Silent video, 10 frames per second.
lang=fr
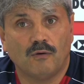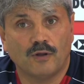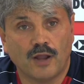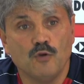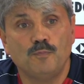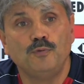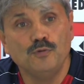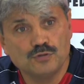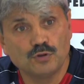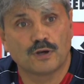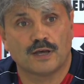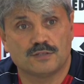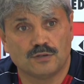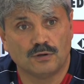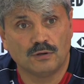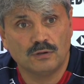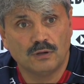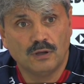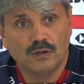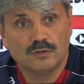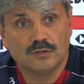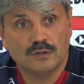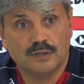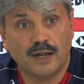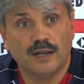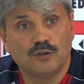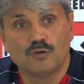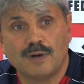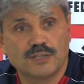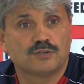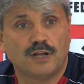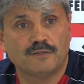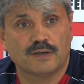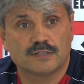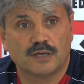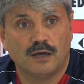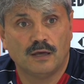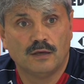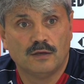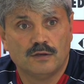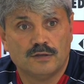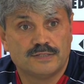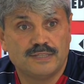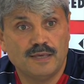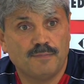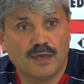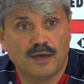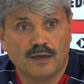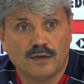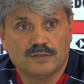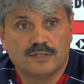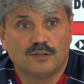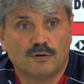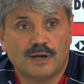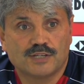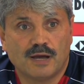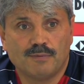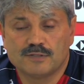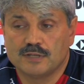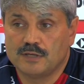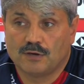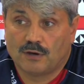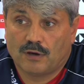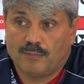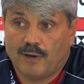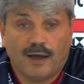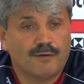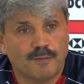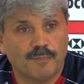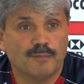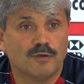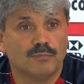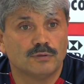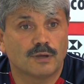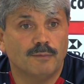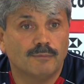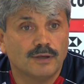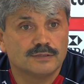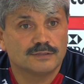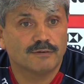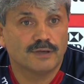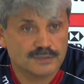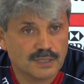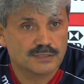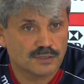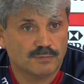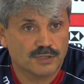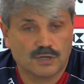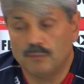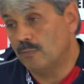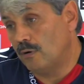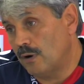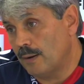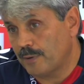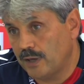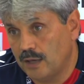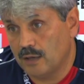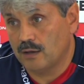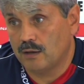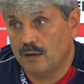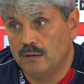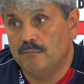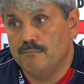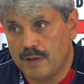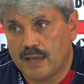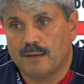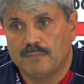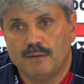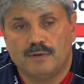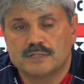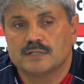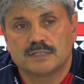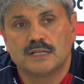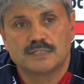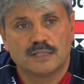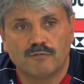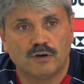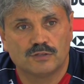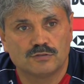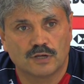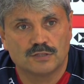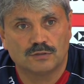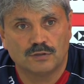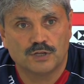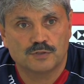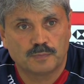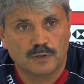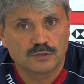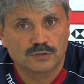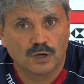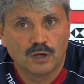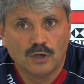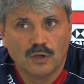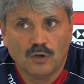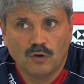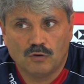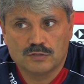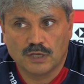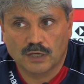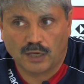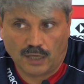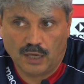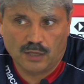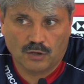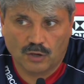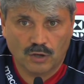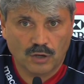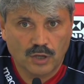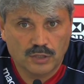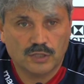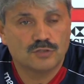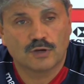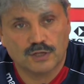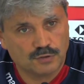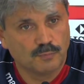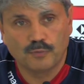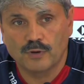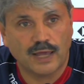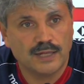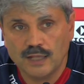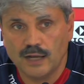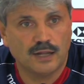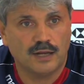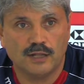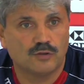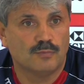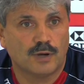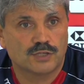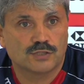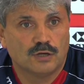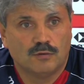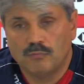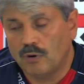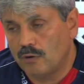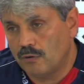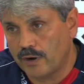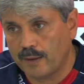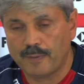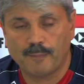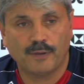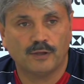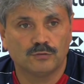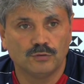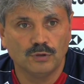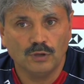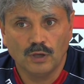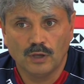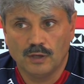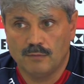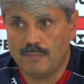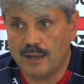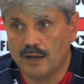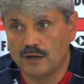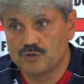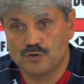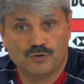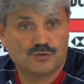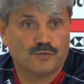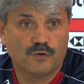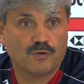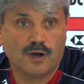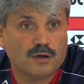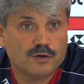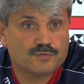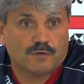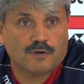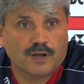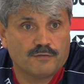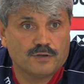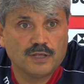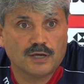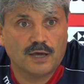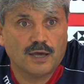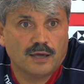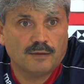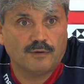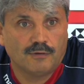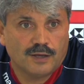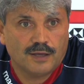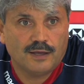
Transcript: on a eu plus d'occasions dans les deux matchs que l'adversaire. Ce qui est bien, ce qui est dommageable, c'est que bah, on n'est pas mis un but quand même. Hein. C'est vrai, ça c'est dommageable. Bon, après, euh, mais quand même, l'essentiel c'est d'avoir des occasions. Et je pense qu'on s'est créé euh, des occasions pour gagner les, deux matchs. Bon, on n'a pas perdu. Maintenant, je, je, veux voir, je veux voir l'avenir. Hein. Bon, hein,